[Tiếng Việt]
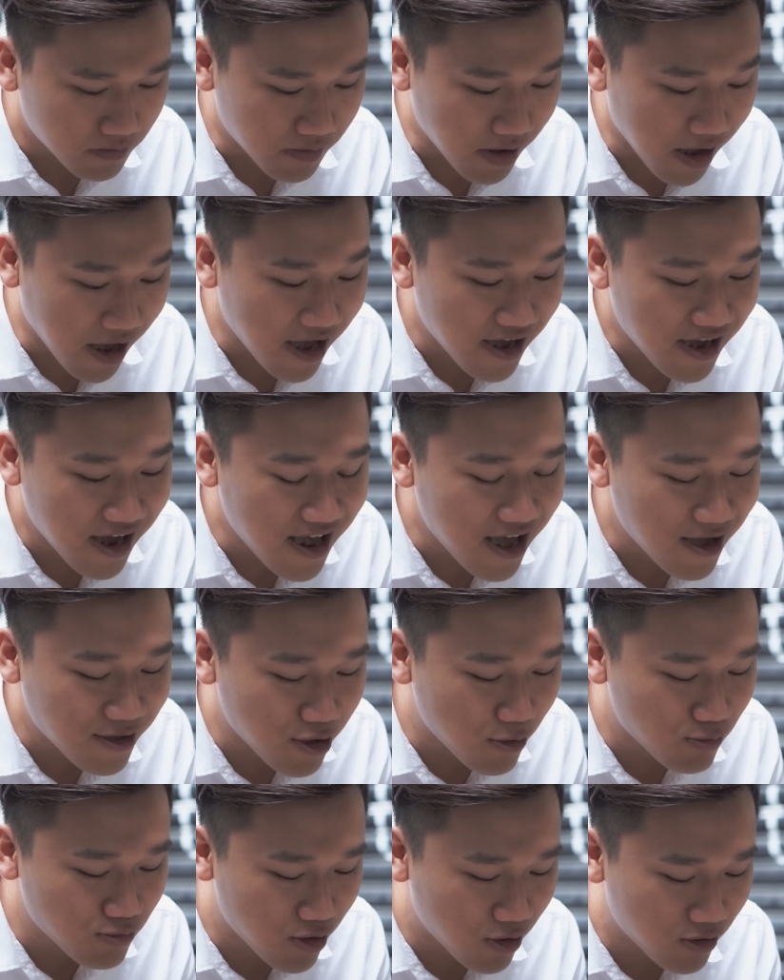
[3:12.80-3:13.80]
Mà hai cái ăn
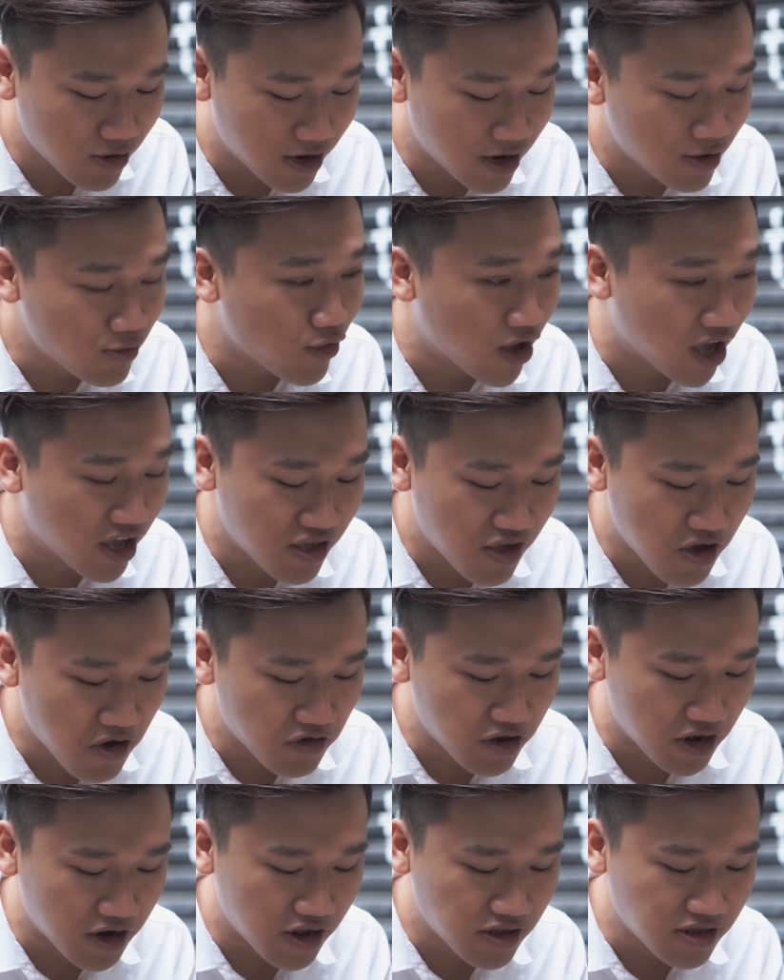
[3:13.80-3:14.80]
chung vô thì nó quyện
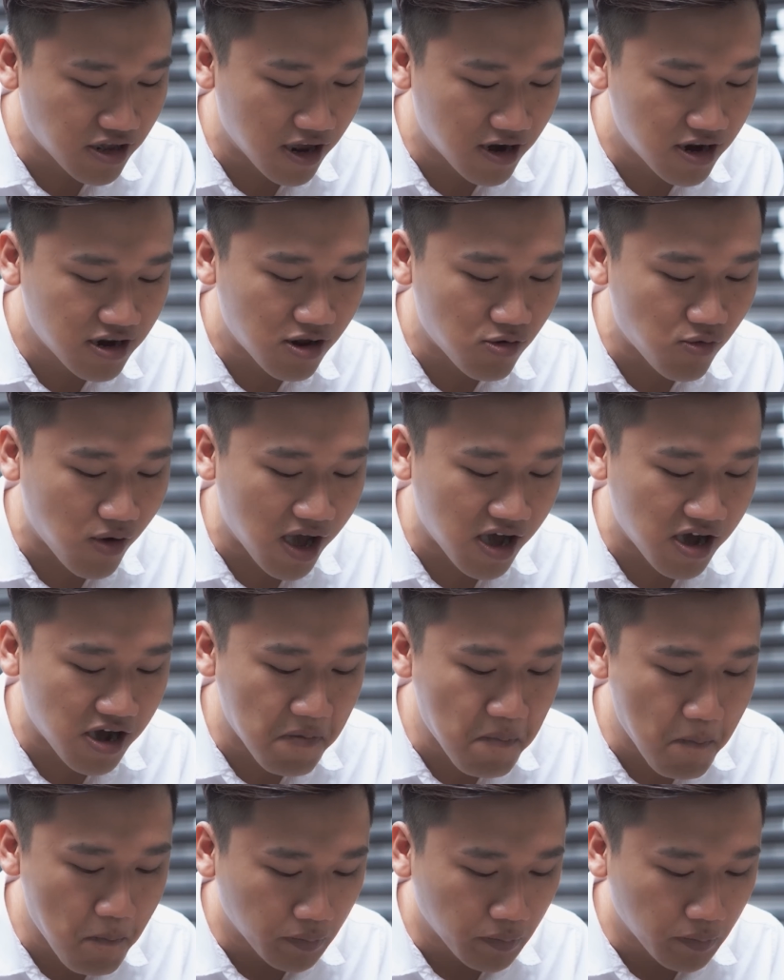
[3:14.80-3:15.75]
vô thì nó sẽ rất là hòa hợp.